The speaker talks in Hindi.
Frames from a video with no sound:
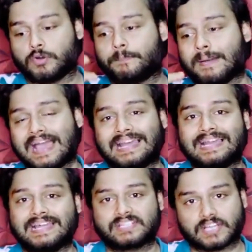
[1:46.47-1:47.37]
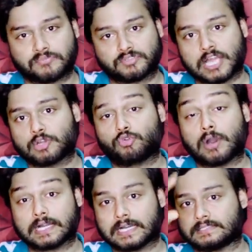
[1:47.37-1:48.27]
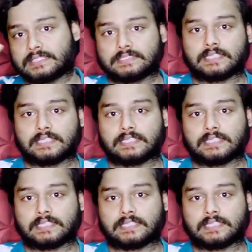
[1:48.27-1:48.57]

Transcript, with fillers: वो पहले शमशान हुआ करता